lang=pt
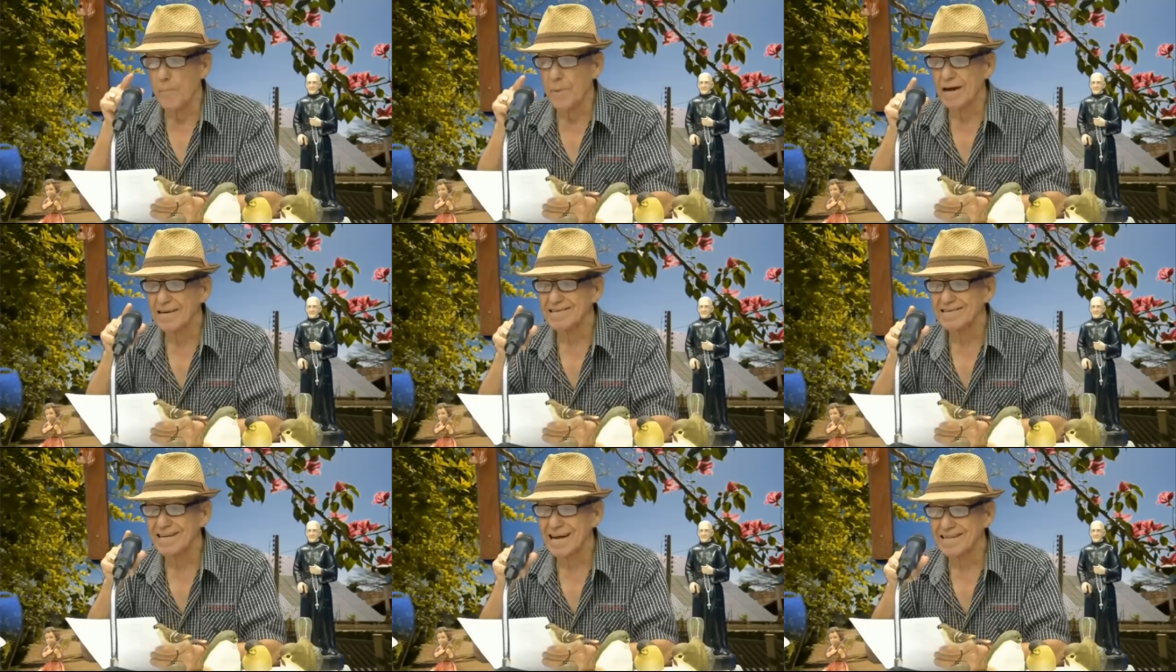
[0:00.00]

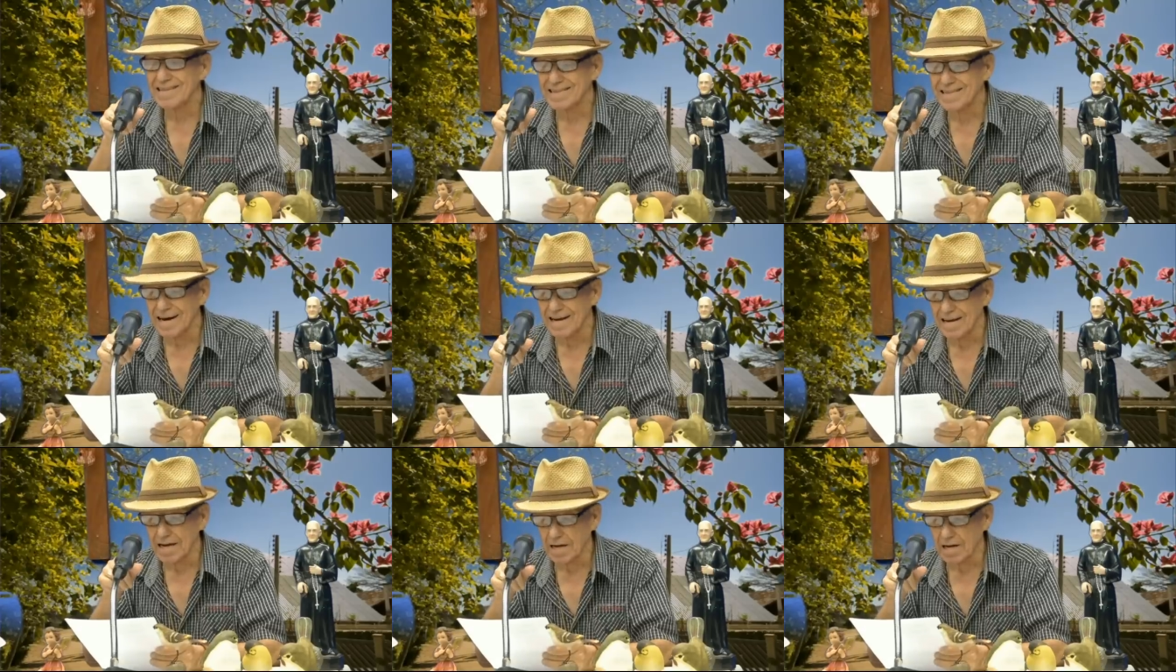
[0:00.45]
é obra
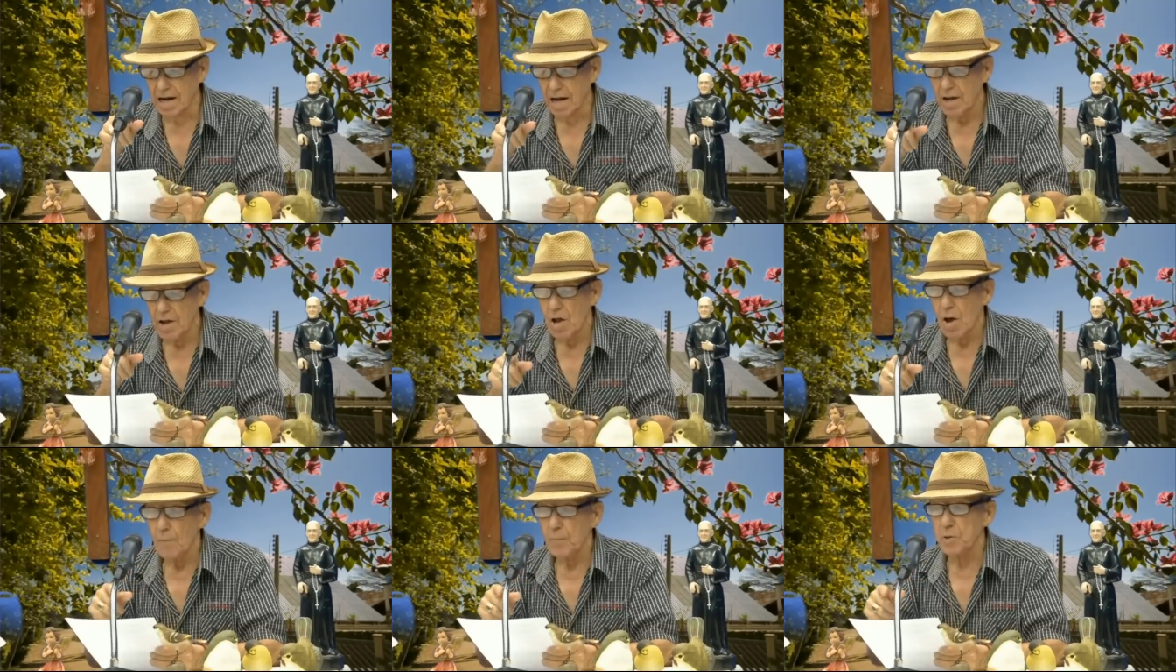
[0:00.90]

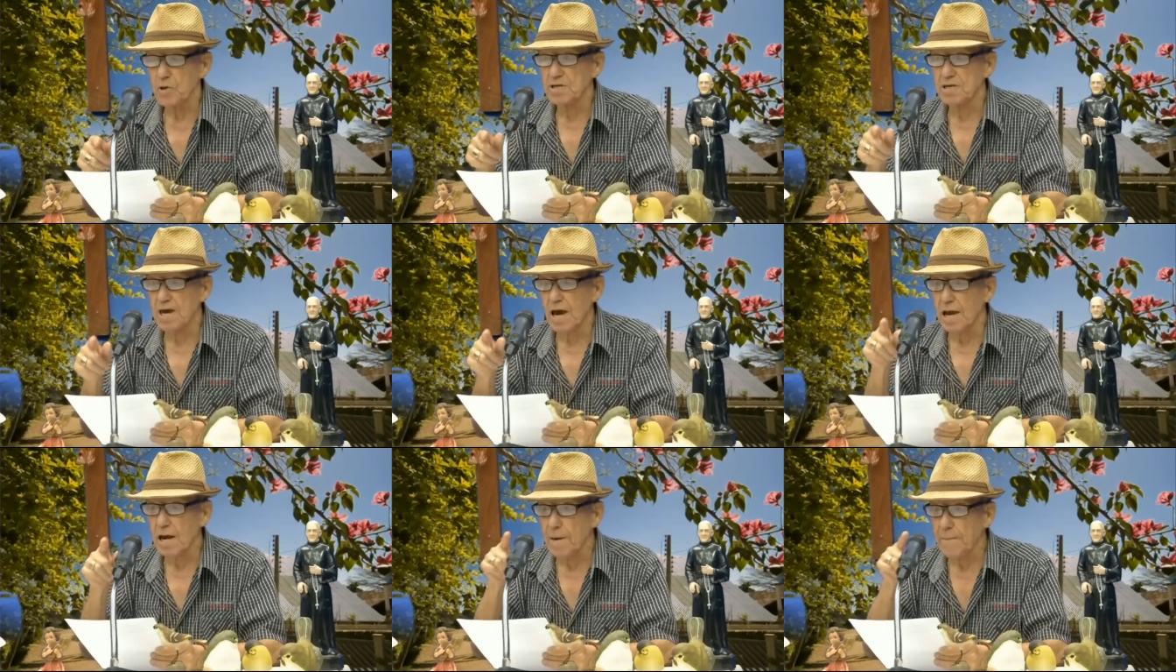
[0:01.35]
satânica,
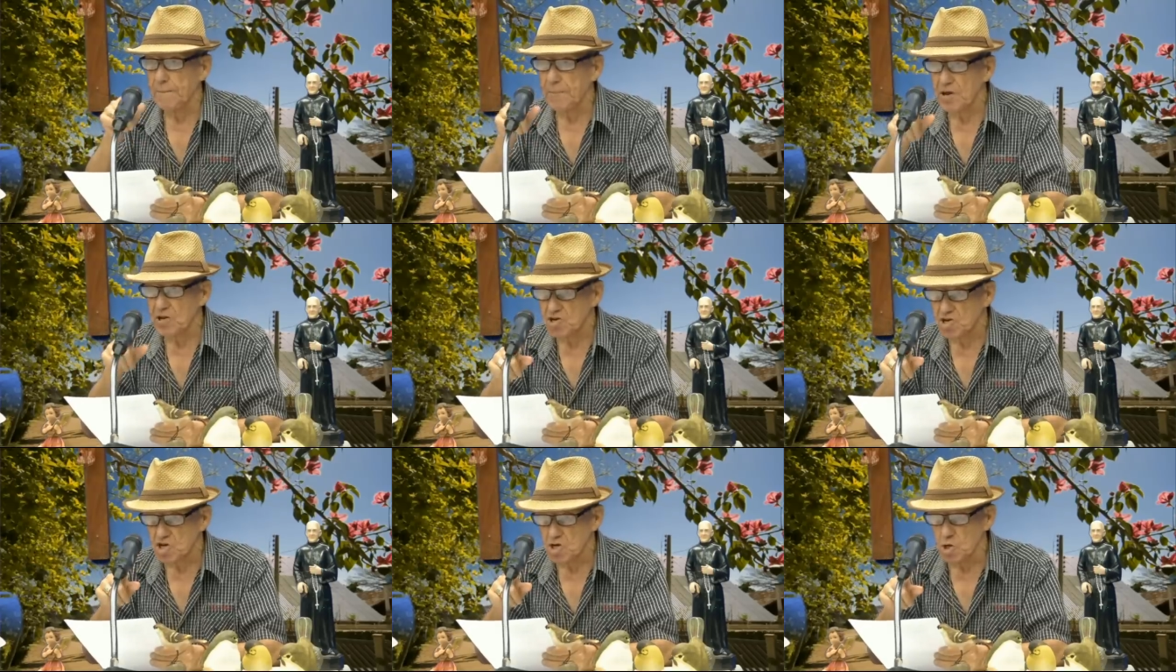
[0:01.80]
porque
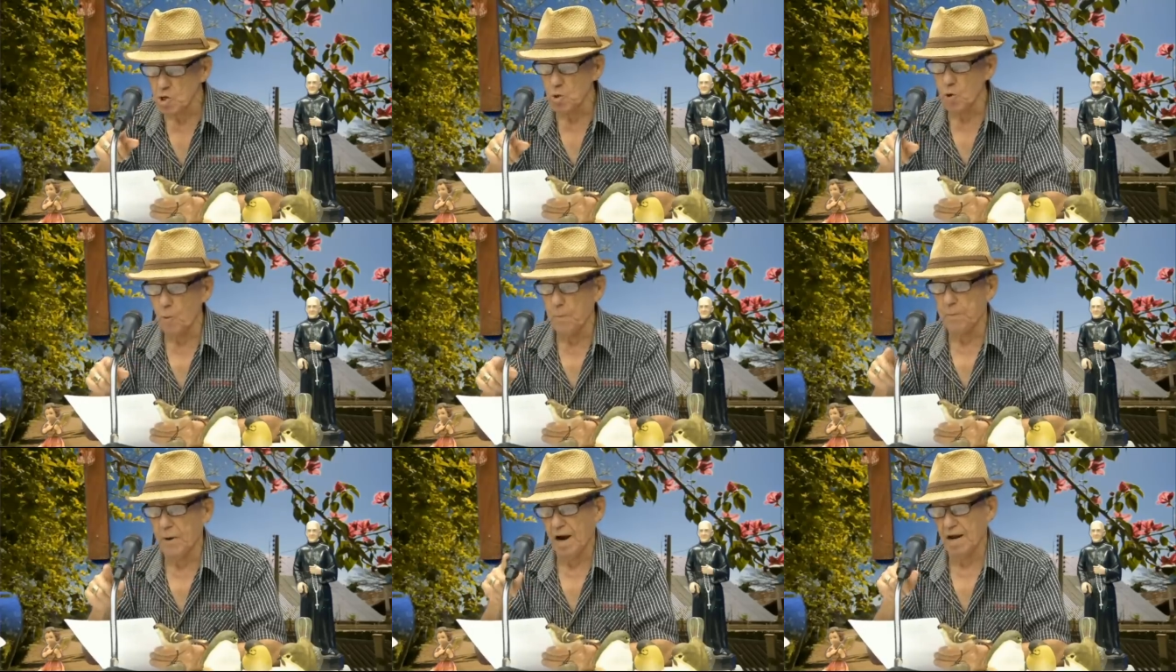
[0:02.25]
ele
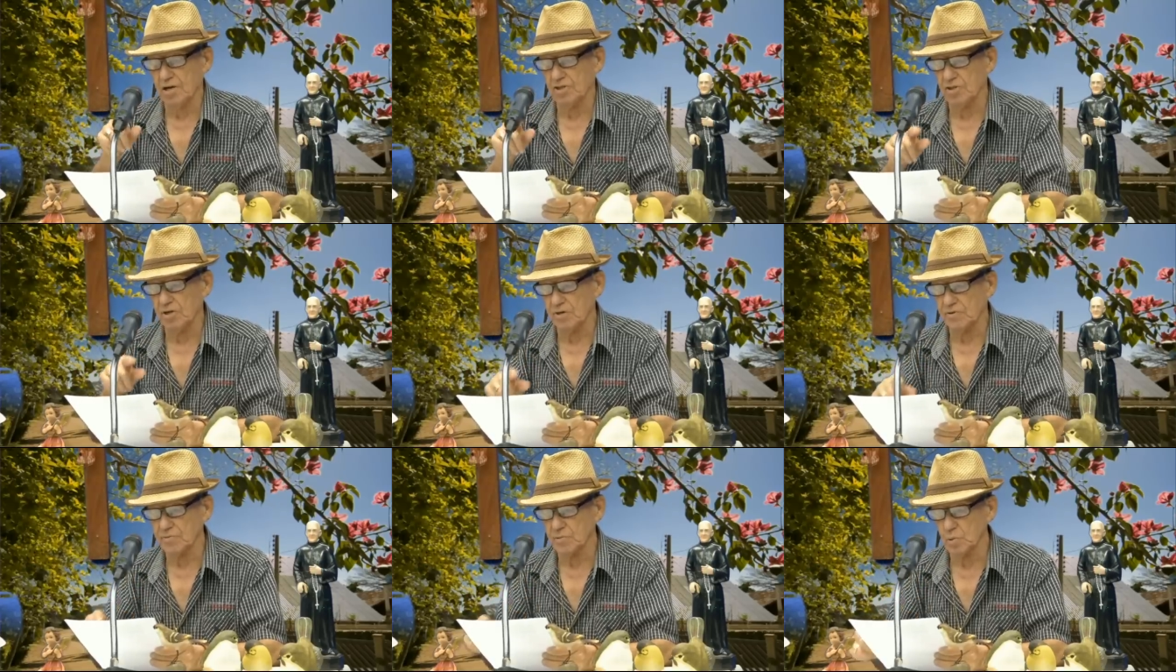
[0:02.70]
pediu
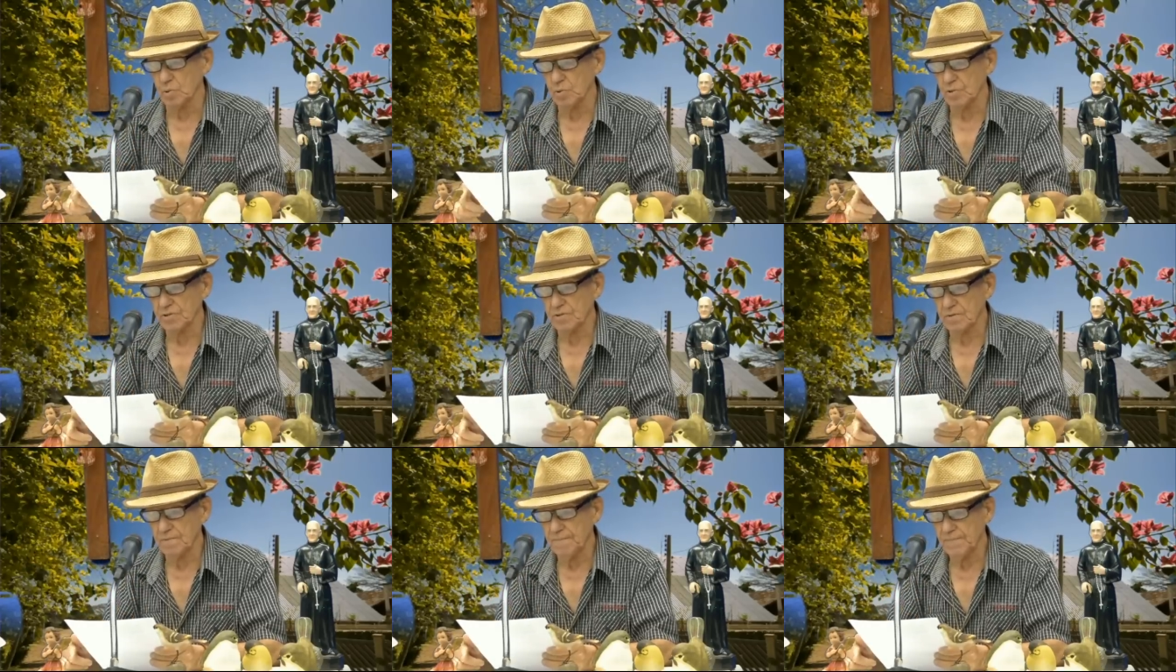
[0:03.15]
para
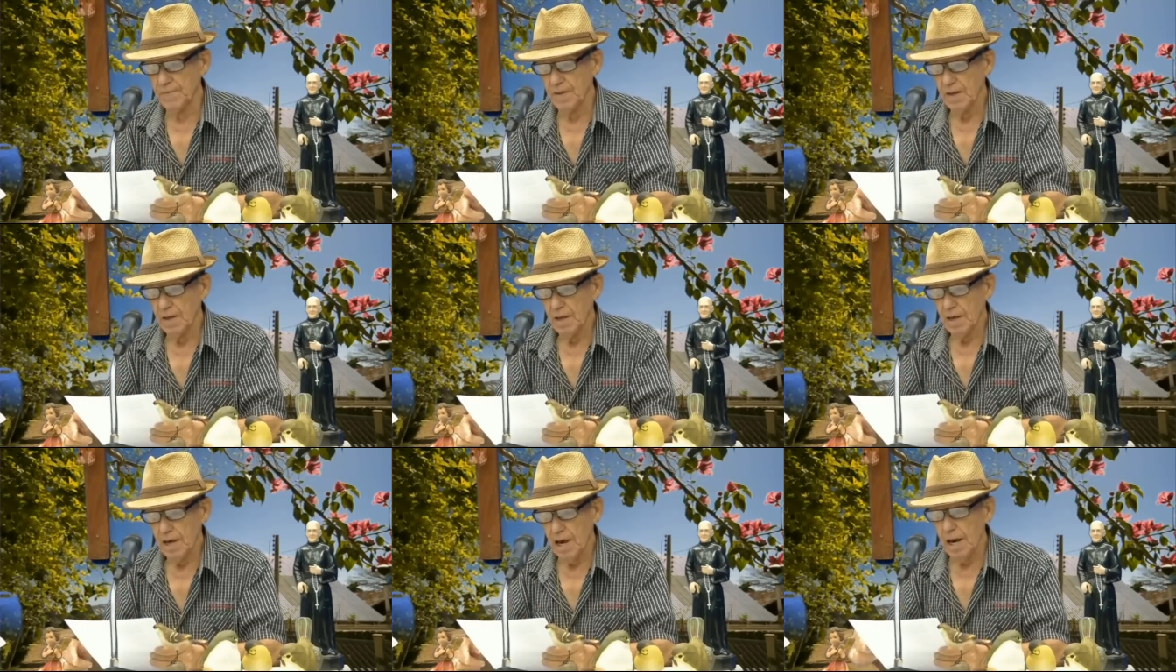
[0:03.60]

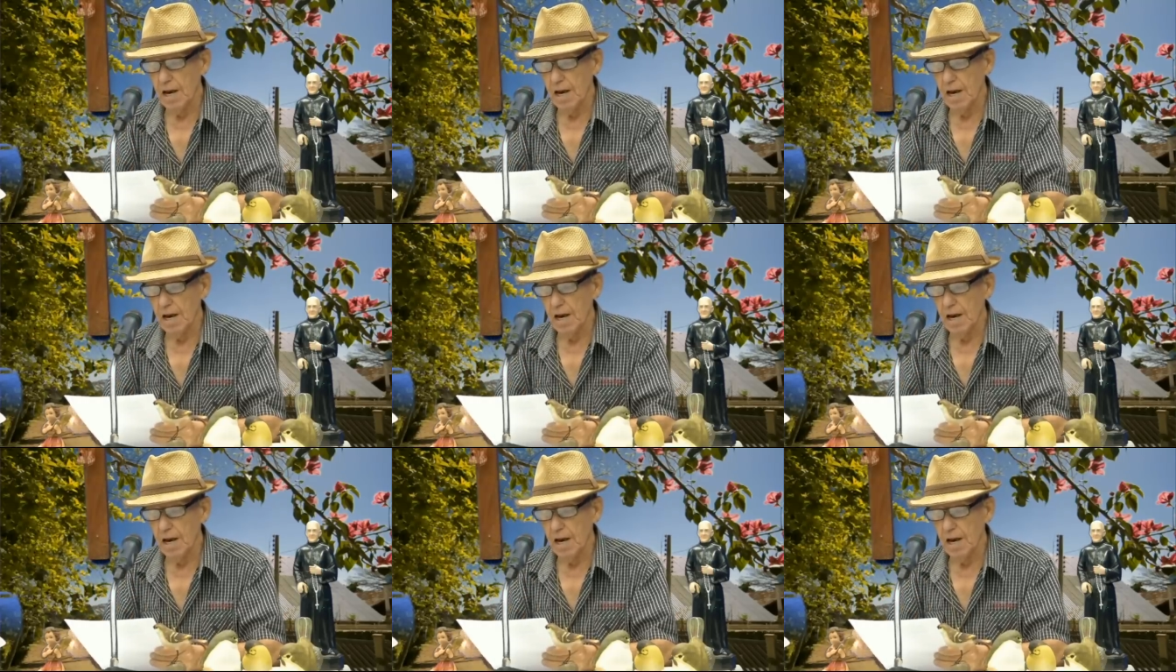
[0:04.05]
Jesus.